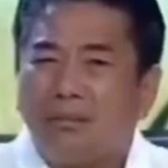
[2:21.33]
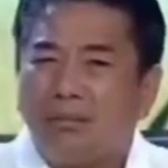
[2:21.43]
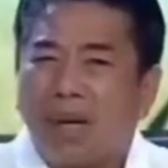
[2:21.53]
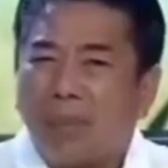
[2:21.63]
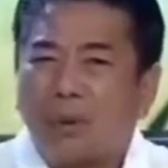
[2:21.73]

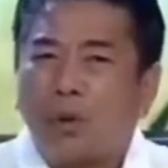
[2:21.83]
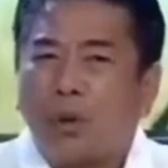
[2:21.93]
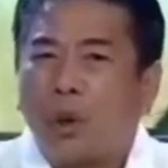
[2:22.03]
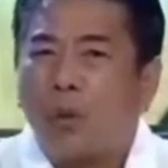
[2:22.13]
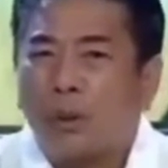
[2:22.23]

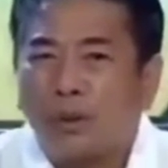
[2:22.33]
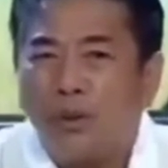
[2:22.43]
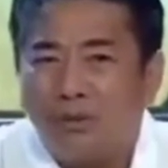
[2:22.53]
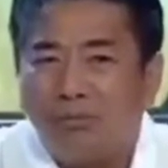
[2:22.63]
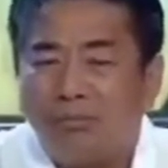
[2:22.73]
Papasukin ko ba to?
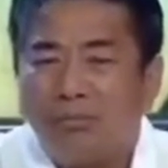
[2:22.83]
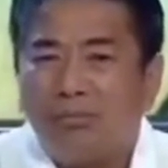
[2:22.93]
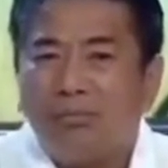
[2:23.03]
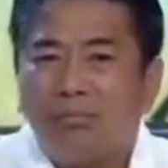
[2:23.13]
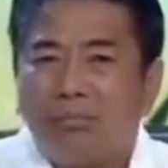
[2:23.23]

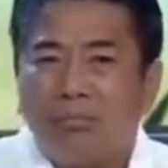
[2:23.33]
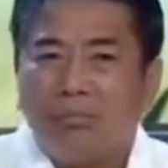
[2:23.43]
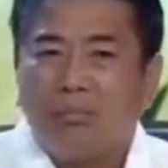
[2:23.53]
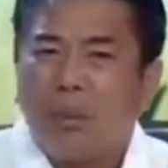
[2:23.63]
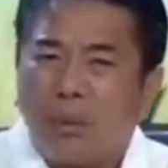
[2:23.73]

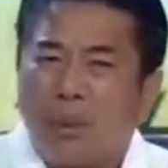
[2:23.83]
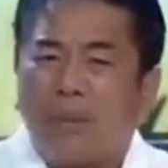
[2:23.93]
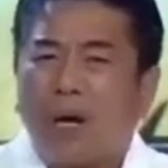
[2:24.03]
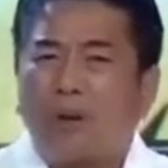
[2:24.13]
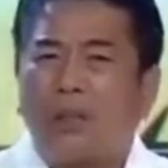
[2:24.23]
Pupunta
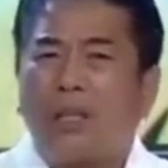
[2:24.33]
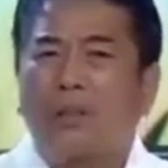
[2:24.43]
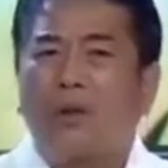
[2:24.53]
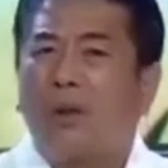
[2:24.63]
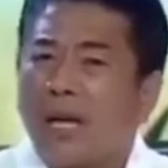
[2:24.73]
ba ako sa
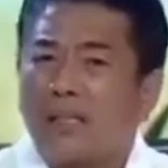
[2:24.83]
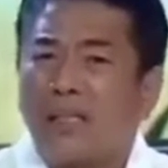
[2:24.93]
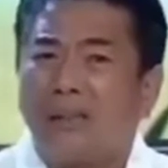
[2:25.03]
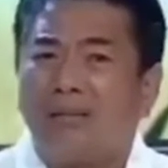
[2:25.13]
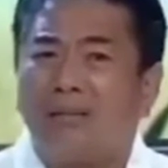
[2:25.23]
ganitong
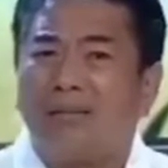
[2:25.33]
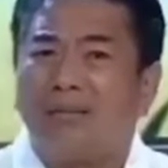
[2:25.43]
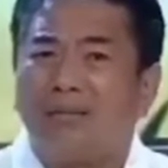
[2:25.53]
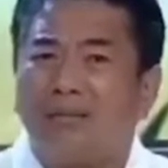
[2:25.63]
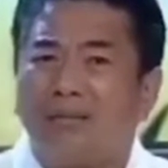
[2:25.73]
klaseng,
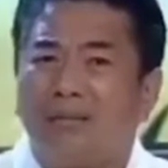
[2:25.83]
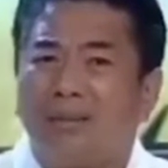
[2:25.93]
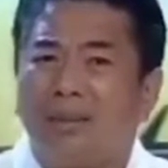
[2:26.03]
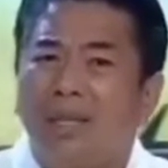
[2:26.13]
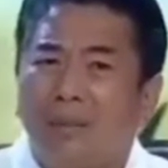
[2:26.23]

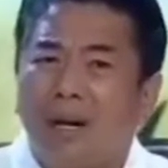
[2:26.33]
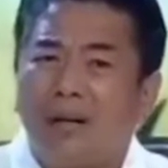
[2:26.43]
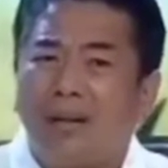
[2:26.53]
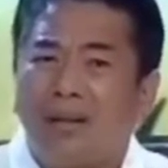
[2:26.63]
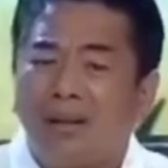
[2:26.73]
di ba,
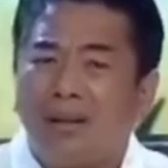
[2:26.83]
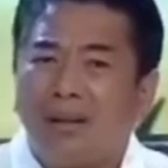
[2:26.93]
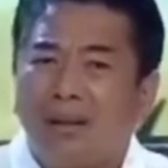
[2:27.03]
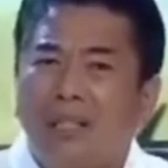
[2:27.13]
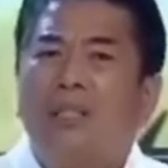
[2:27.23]

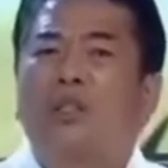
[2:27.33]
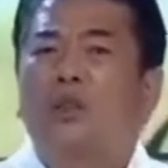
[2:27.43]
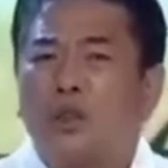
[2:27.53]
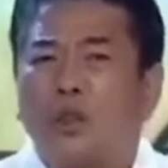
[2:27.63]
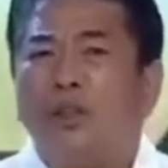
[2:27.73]

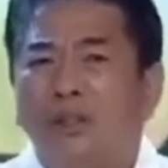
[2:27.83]
institusyon?